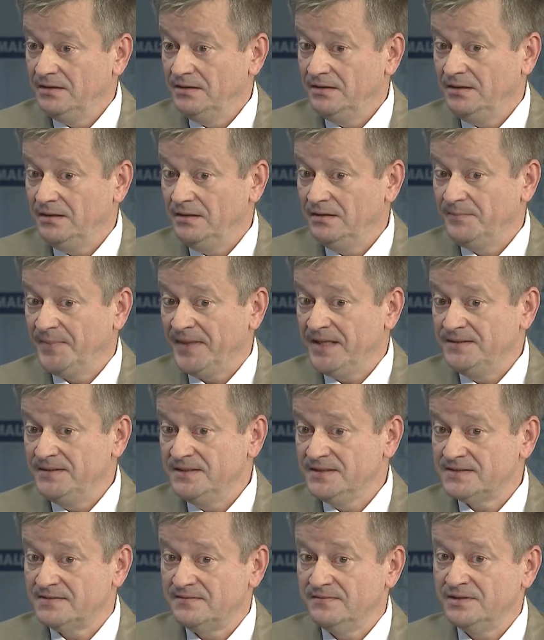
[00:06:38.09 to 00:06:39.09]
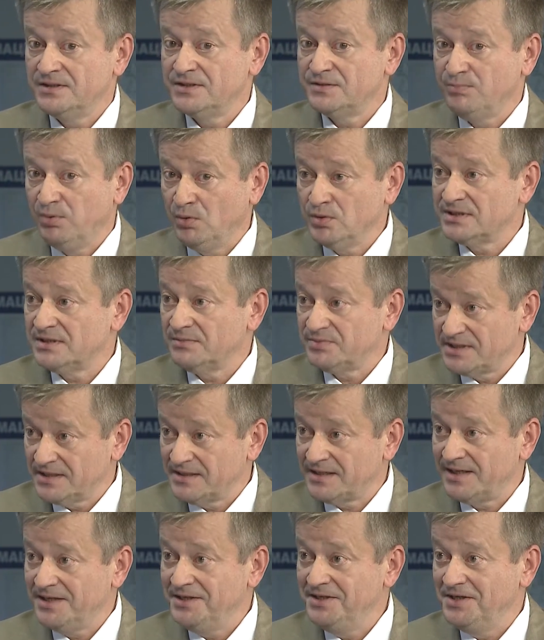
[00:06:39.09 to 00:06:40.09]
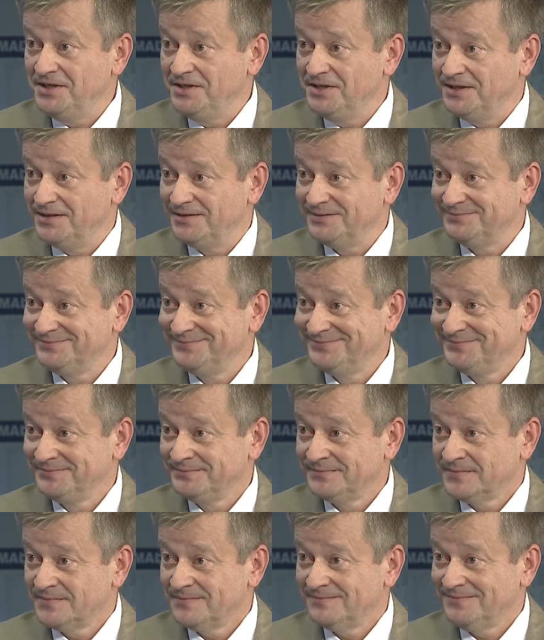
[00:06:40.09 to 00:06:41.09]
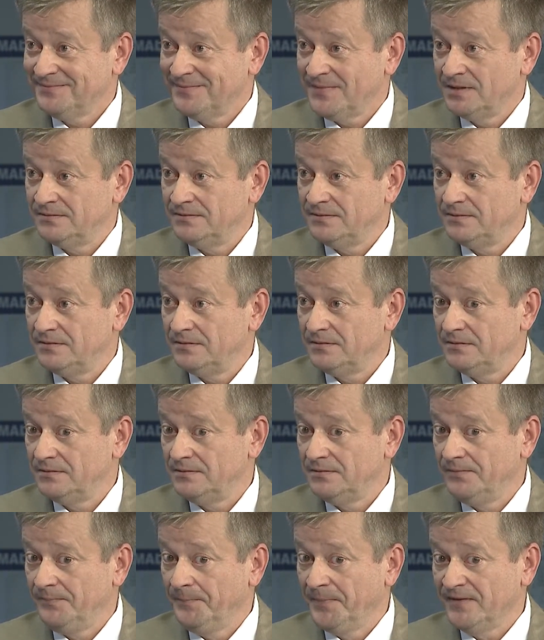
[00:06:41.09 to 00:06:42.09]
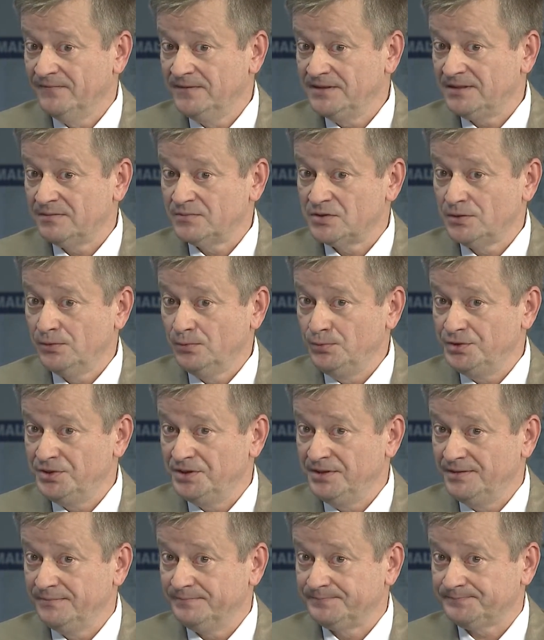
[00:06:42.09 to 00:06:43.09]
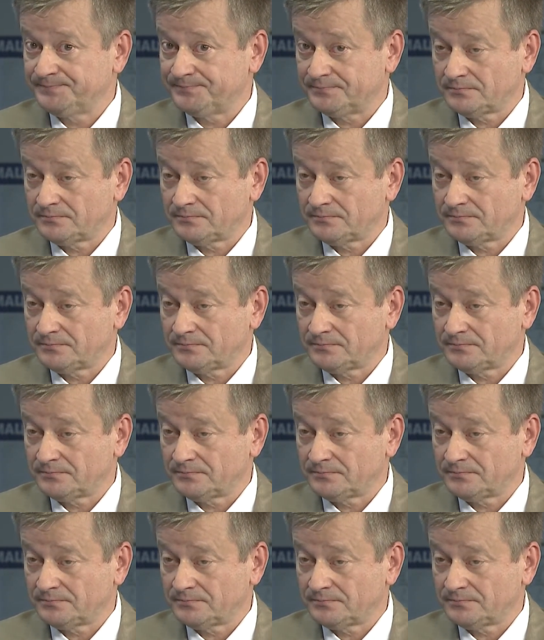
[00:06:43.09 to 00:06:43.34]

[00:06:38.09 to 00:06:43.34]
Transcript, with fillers: И единственный способ сохранения э, в этом случае –